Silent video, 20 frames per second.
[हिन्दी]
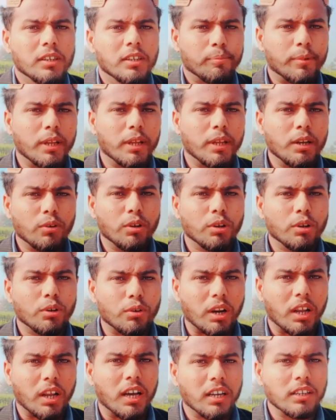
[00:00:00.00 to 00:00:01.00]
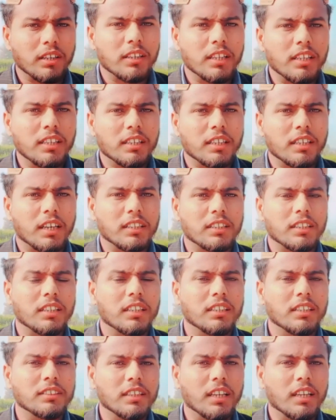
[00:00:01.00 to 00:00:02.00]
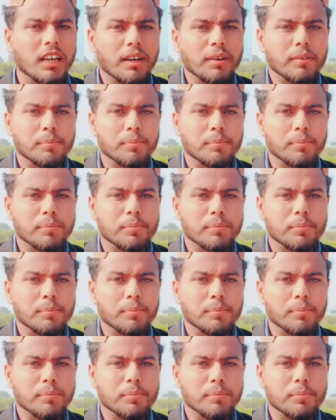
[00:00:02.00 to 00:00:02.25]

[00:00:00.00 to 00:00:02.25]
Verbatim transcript: बिल्कुल खुराक नहीं खाते या